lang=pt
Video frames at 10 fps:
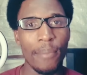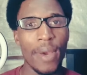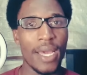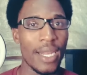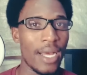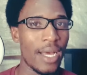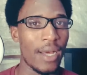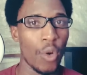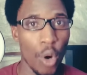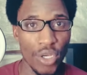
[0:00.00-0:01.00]

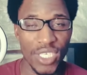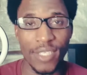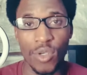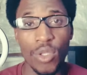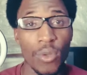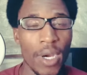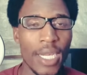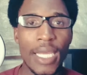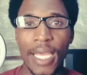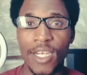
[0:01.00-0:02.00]
para hoje às 8
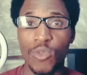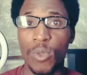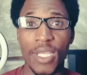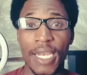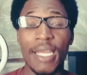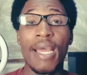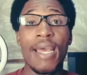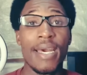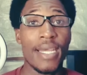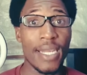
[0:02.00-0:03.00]
horas eles poderem
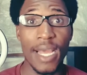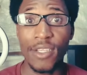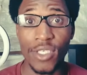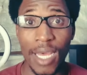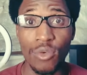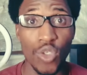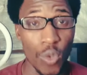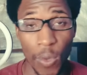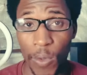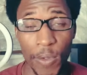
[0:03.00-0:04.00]
realizar o
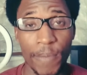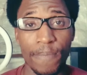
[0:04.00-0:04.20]
jogo.